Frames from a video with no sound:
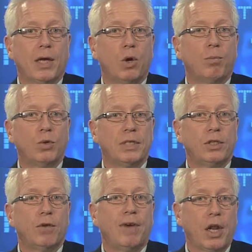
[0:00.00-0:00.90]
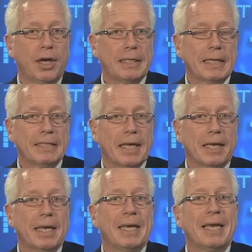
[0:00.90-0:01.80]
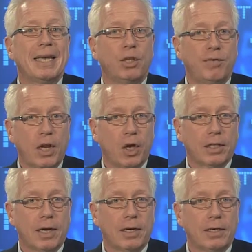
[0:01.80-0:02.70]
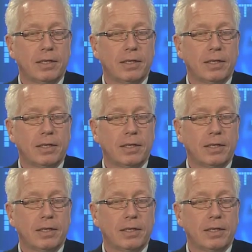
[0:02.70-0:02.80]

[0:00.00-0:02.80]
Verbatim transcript: est composée de valeur intrinsèque et de valeur temps.